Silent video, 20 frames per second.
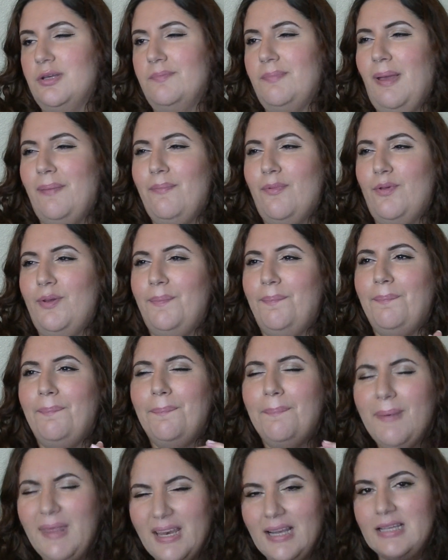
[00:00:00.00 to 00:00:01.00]
Ben böyle
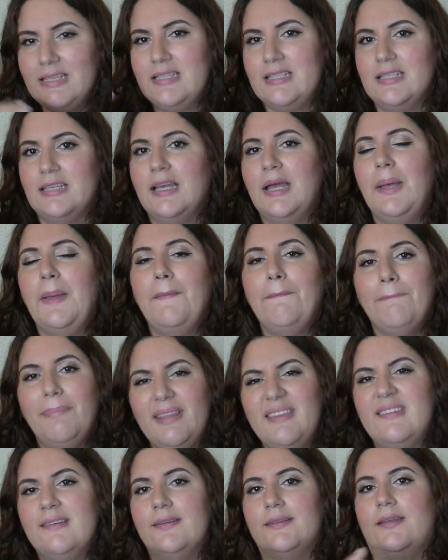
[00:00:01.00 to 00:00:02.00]
birazcık bir
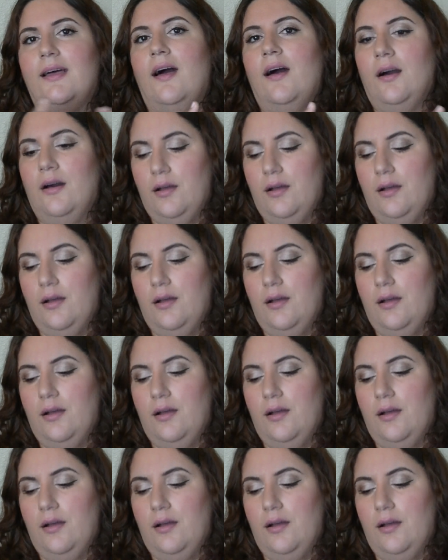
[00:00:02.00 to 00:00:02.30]
tık daha